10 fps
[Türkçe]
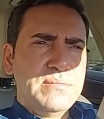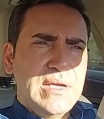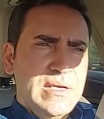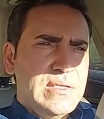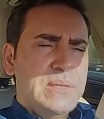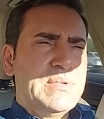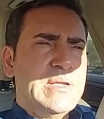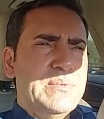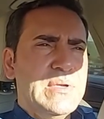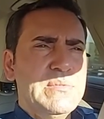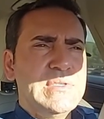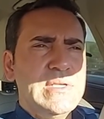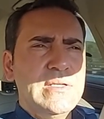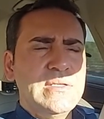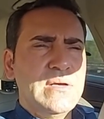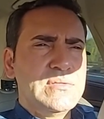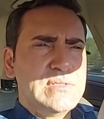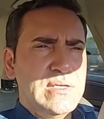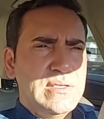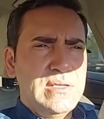Yani birbirimize
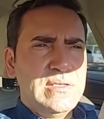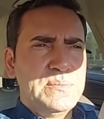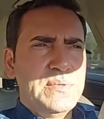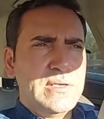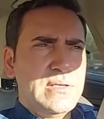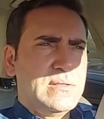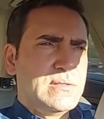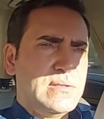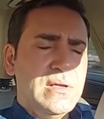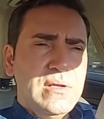tavsiyeden ibarettir.